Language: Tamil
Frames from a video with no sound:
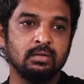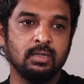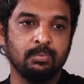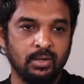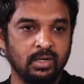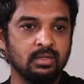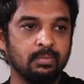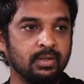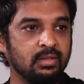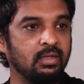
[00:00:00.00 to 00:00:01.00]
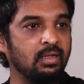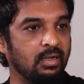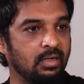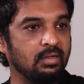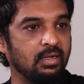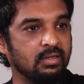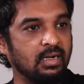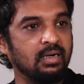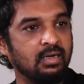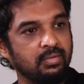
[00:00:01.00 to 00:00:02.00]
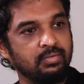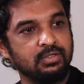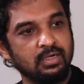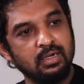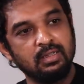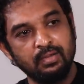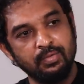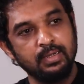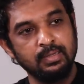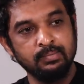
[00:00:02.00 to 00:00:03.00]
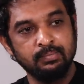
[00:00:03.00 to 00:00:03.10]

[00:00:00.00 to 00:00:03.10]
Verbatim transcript: இந்த படத்தை பற்றி இதை தாண்டின விஷயங்களை தவிர